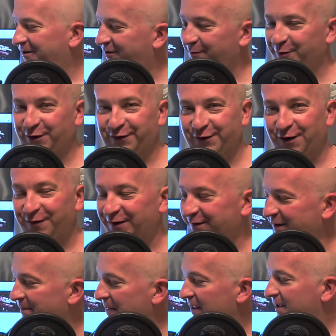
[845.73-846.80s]
żeby testować,
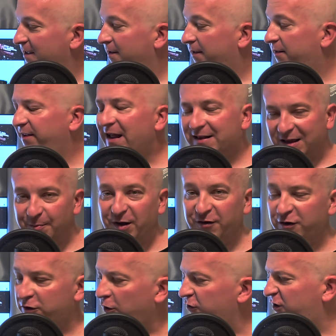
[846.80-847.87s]
nie? Jak
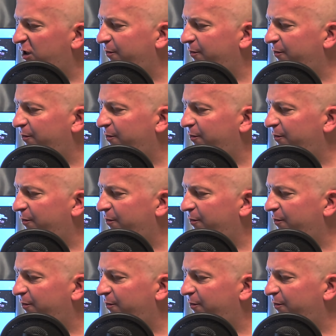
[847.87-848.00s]
najbardziej chodzi,